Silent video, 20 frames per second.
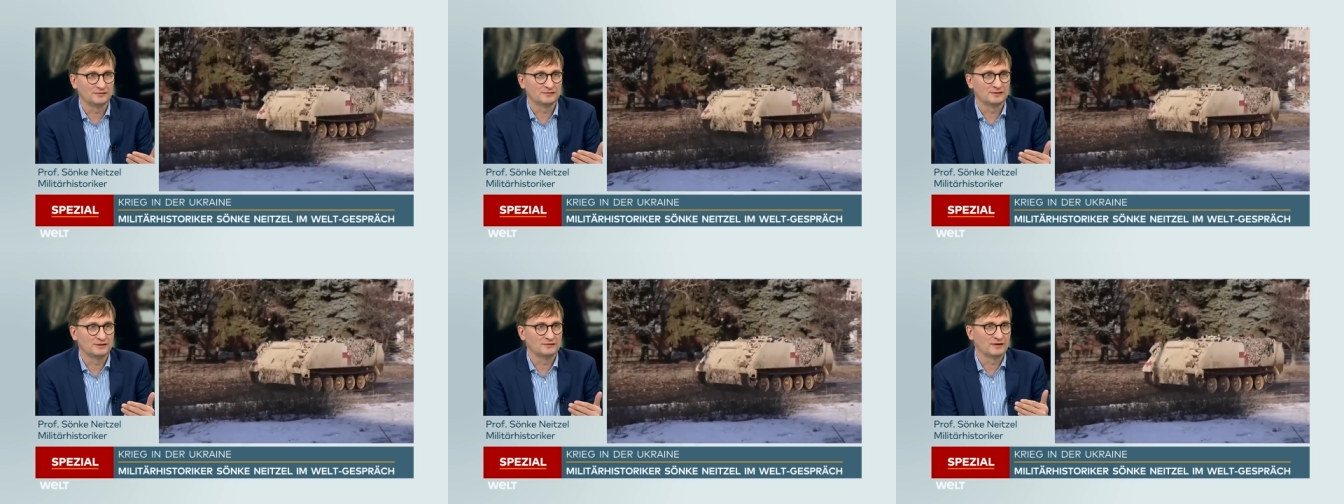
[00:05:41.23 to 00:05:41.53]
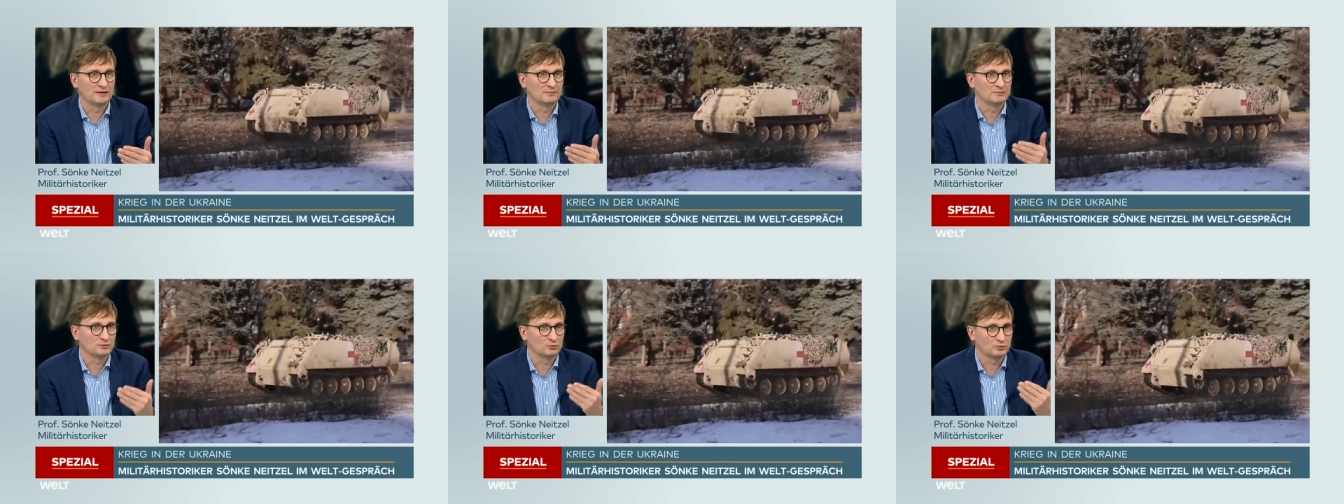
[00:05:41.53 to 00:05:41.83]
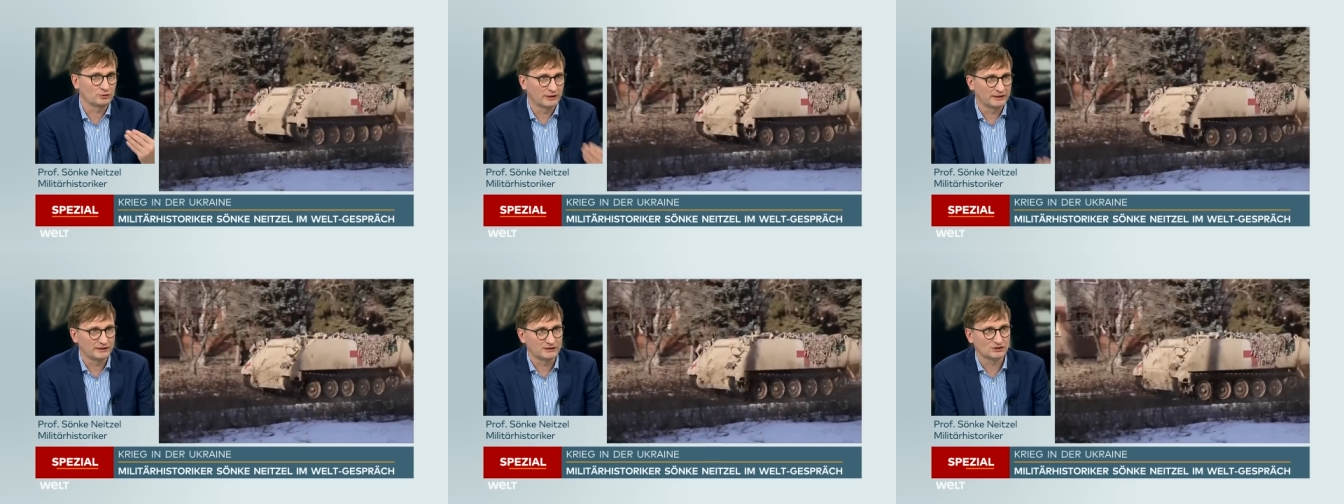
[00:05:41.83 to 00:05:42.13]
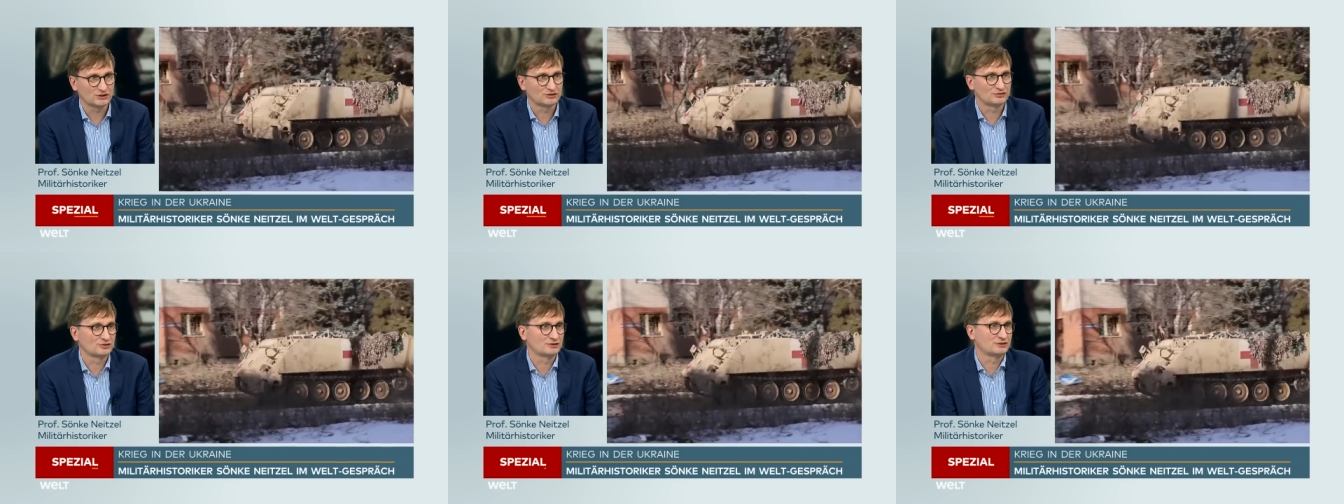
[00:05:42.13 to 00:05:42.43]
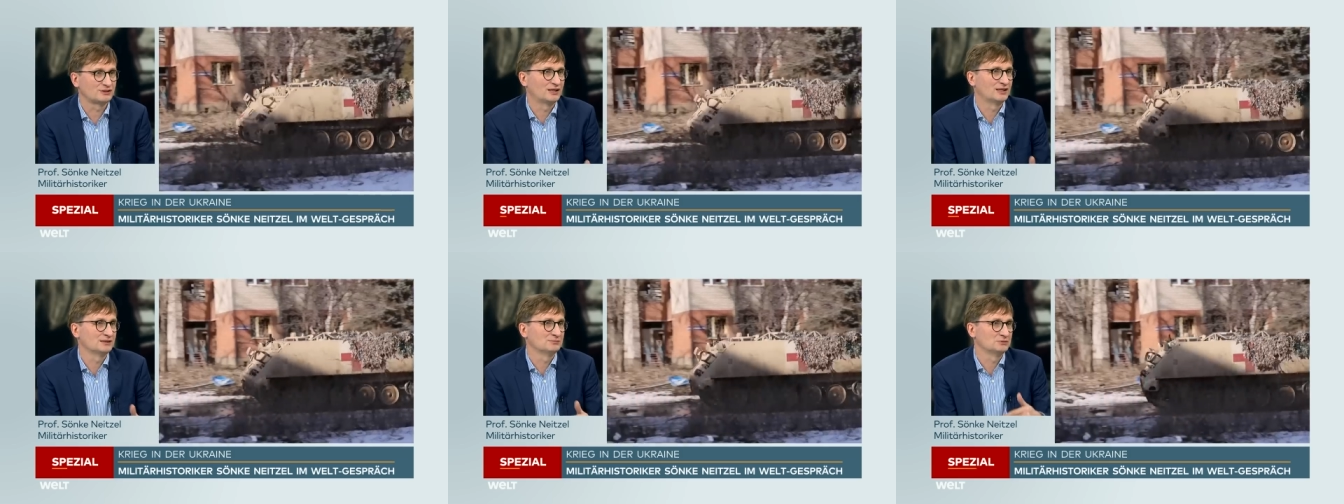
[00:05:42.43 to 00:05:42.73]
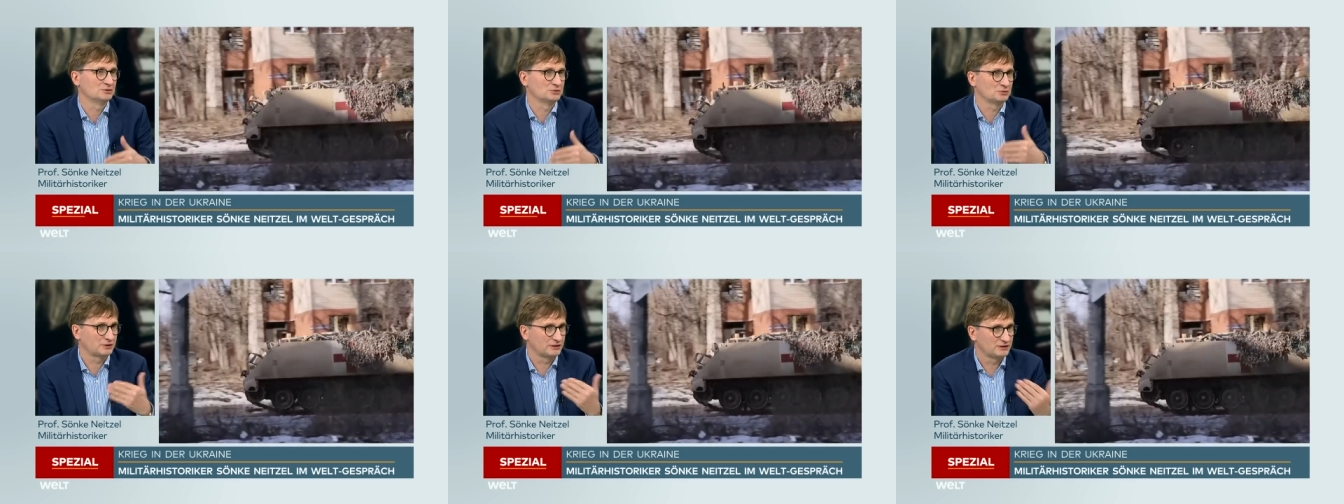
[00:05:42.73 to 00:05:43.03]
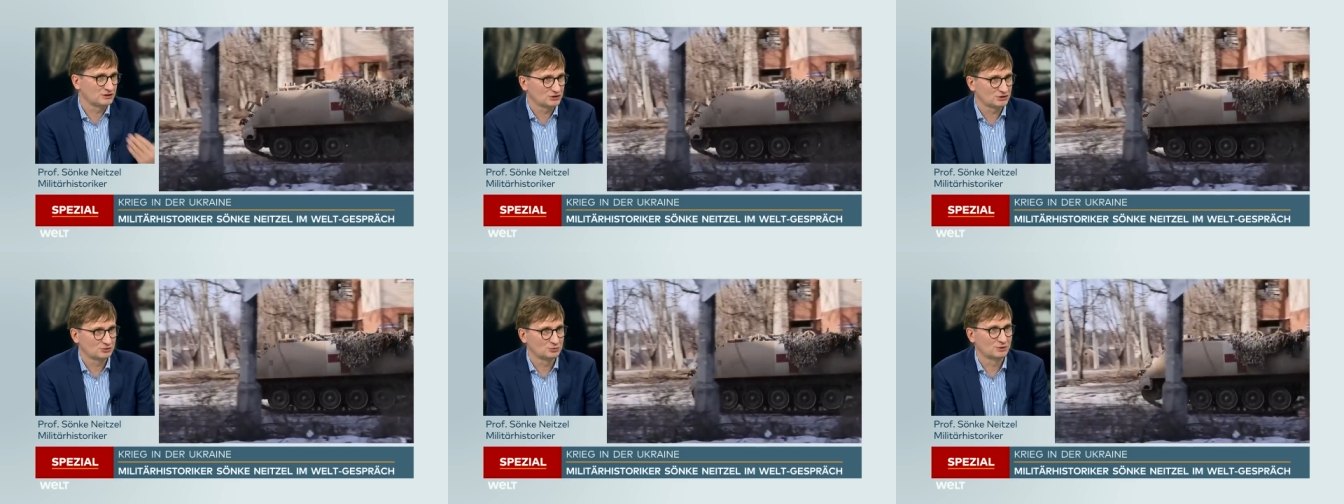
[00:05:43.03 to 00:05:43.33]
die werden mit ukrainischen Soldaten, mit
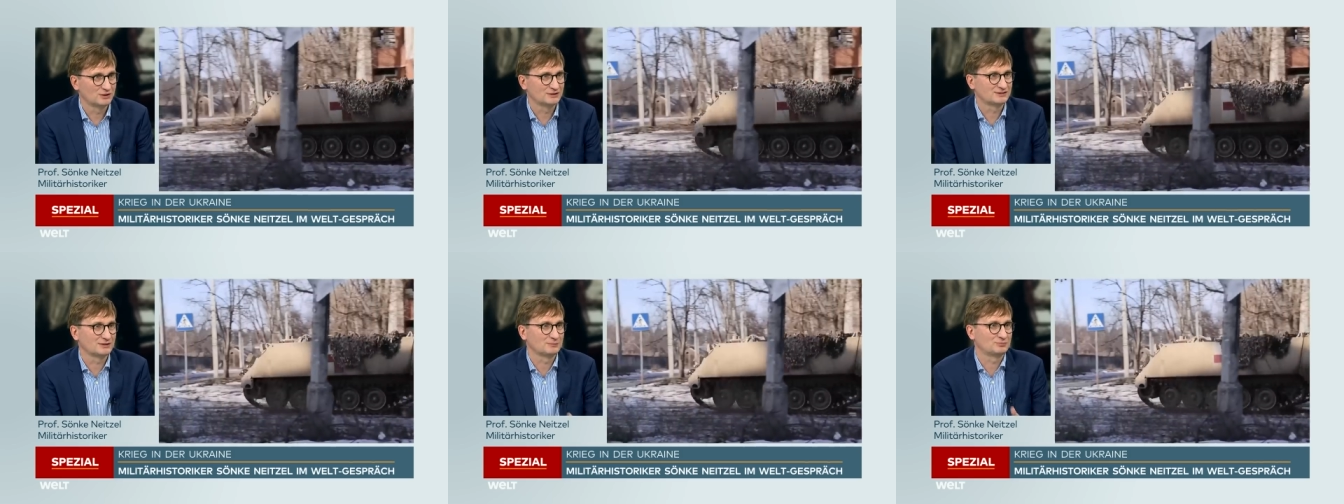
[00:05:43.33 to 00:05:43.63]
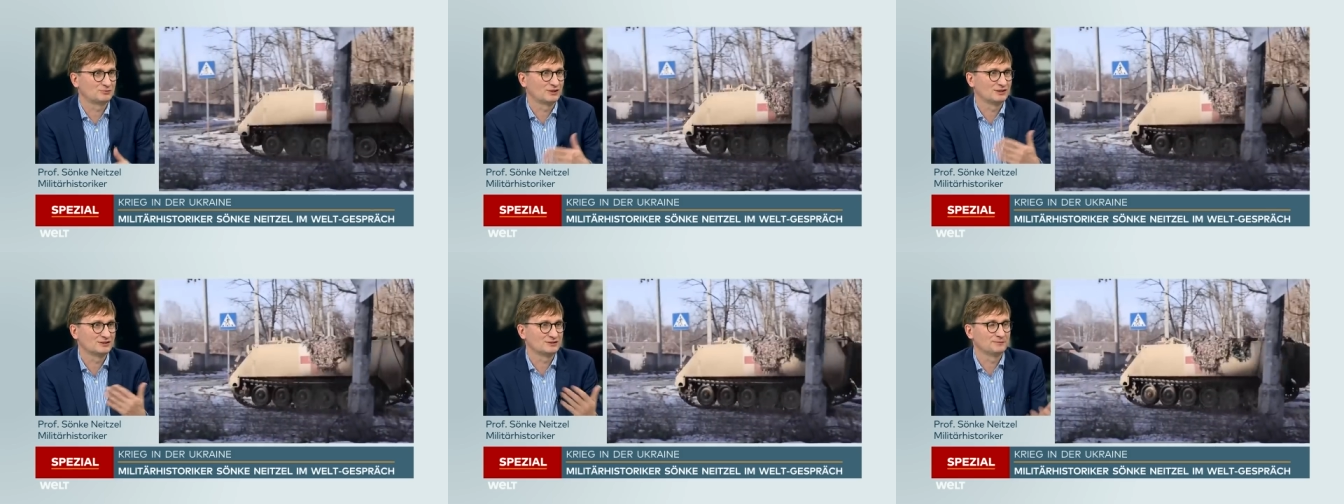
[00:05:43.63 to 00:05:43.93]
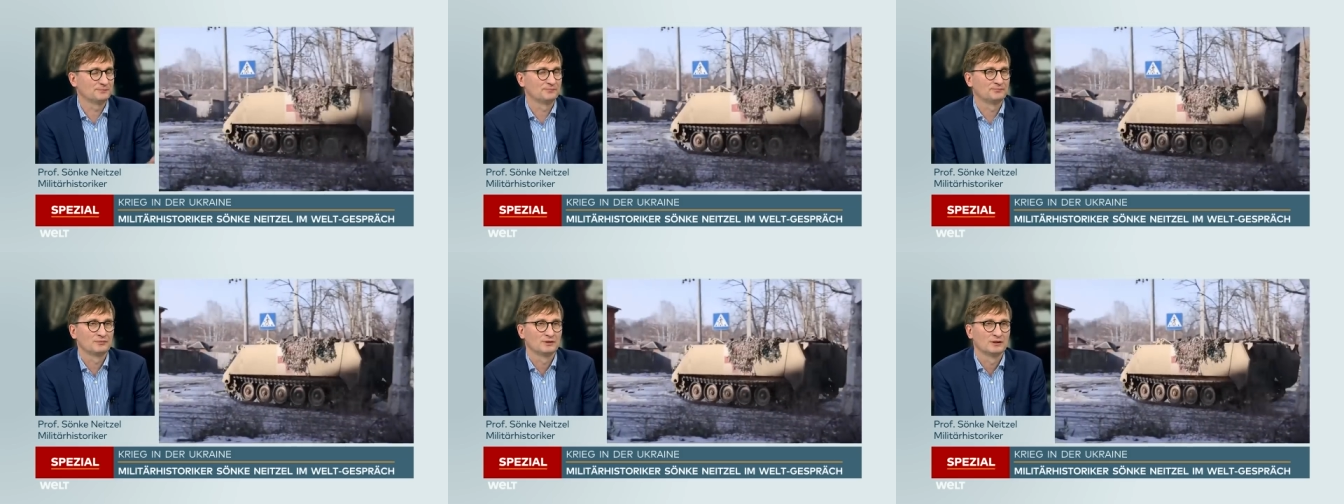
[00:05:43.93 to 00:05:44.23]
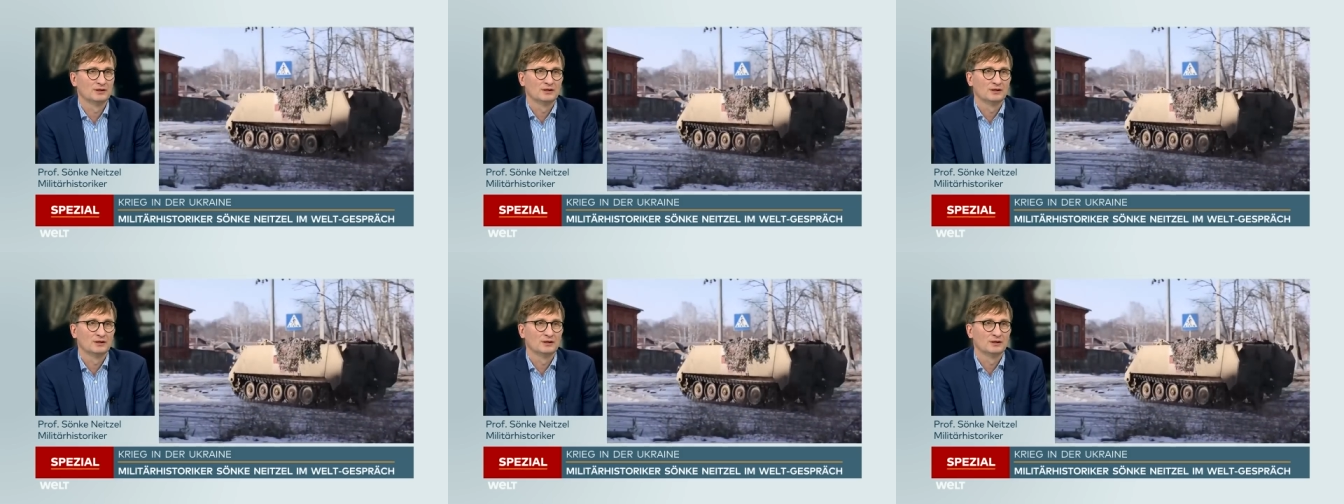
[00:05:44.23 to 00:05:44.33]
ukrainischen Hoheitsabzeichen